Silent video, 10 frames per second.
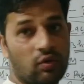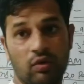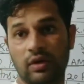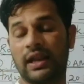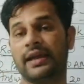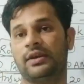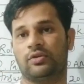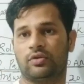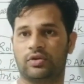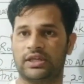ऑनलाइन
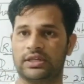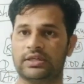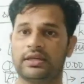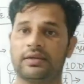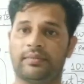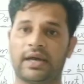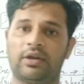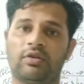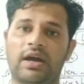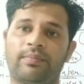होगी
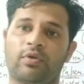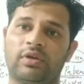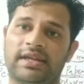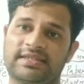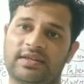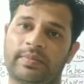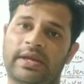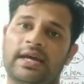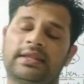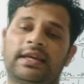मान लो आपको लेसन
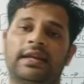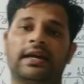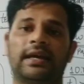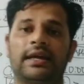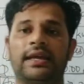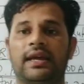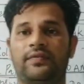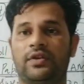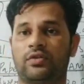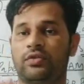प्लान देना है या
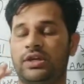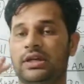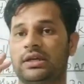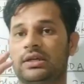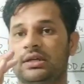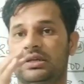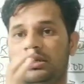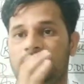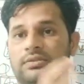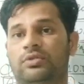फिर कोई
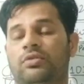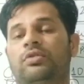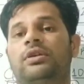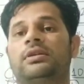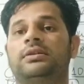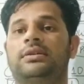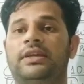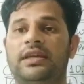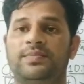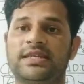और
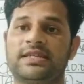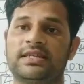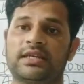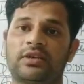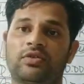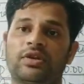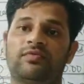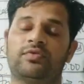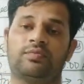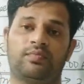ईपीसी e की कोई
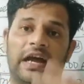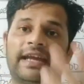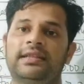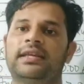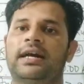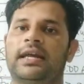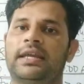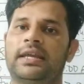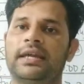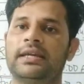फाइल
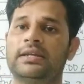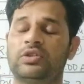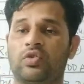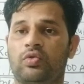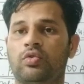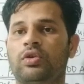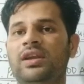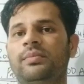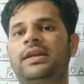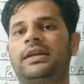दिखानी है तो
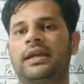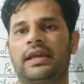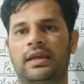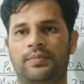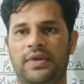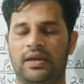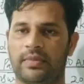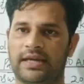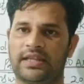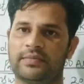गूगल मीट ऐप के
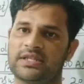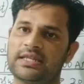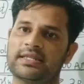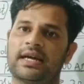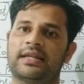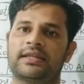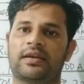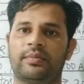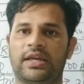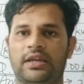माध्यम से जहां तक
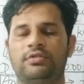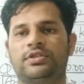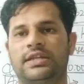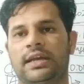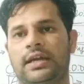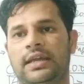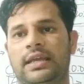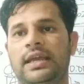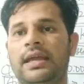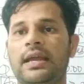मेरे को
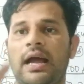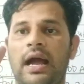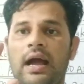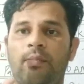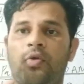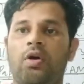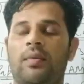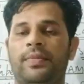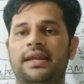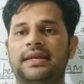जानकारी है आपको
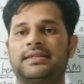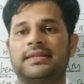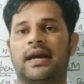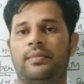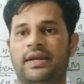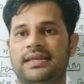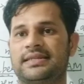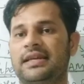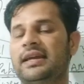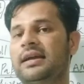अपने सामने
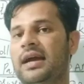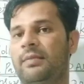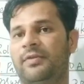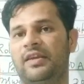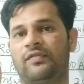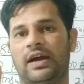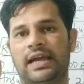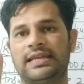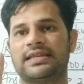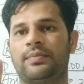से अपनी
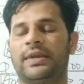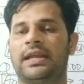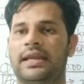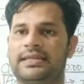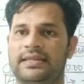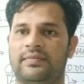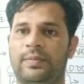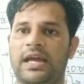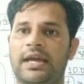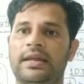फाइल्स अपने लेसन
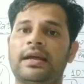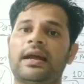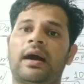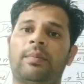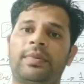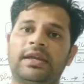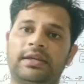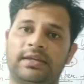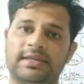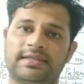प्लान अपनी
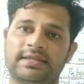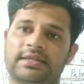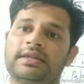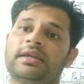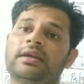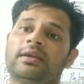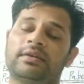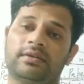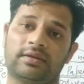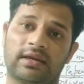टीचिंग
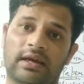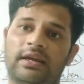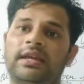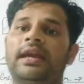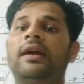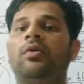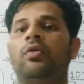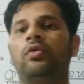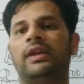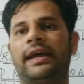करनी है
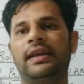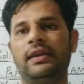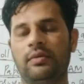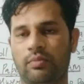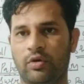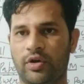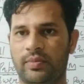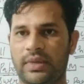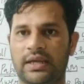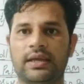ऑनलाइन मोड
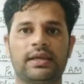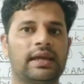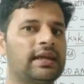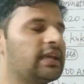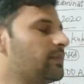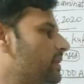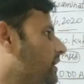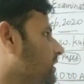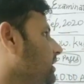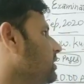में यानी कि
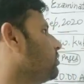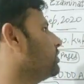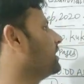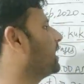प्रैक्टिकल होगी